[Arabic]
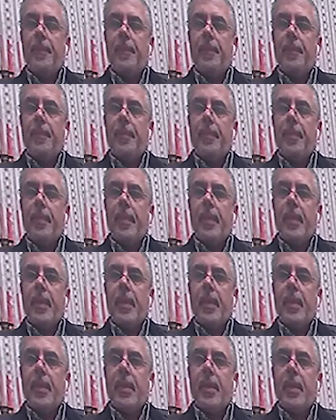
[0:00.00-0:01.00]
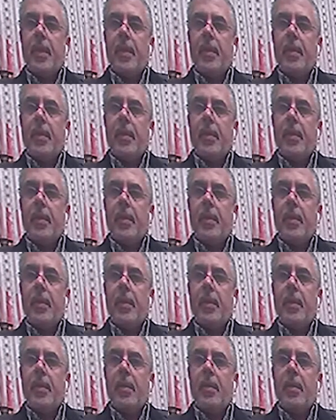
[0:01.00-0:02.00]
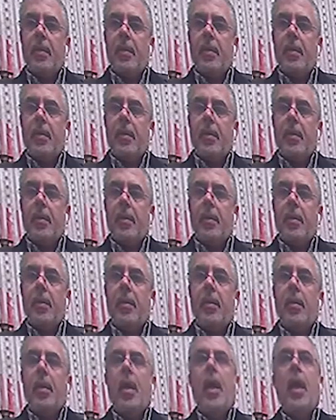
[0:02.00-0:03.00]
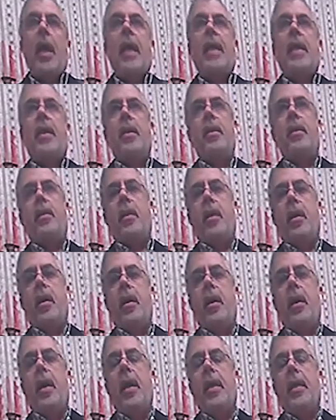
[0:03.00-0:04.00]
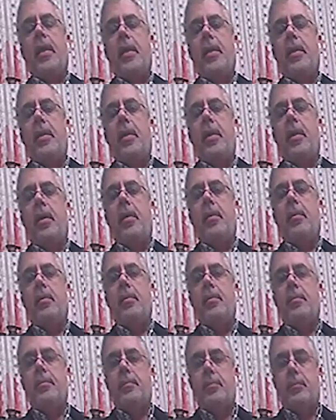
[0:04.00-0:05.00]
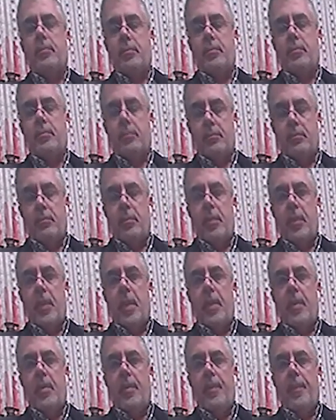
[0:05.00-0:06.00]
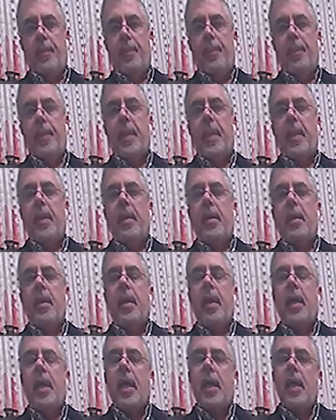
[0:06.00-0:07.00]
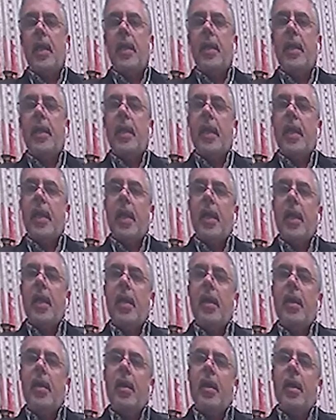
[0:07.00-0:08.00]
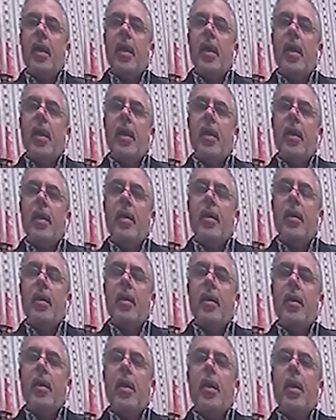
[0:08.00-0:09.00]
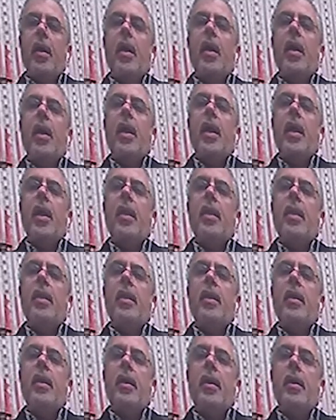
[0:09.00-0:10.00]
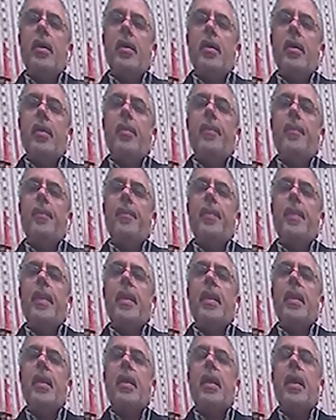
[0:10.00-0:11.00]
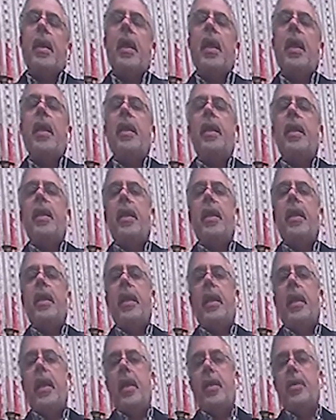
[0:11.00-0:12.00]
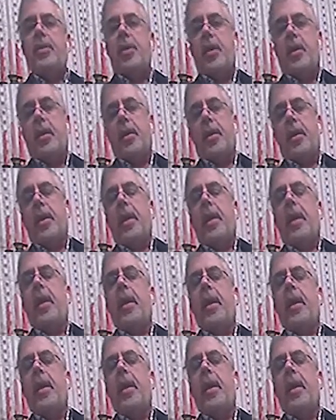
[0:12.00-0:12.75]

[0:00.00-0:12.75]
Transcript: عن التغطيه بالمستشفيات او بالكارنتينا بموضوع الدواء تبع مرضى السرطان يعني رقابي بهيدا المطرح نحن عم نحكي بتلزم المستشفيات المستشفيات عم تتمقطع بالعالم وبنعطيك اسماء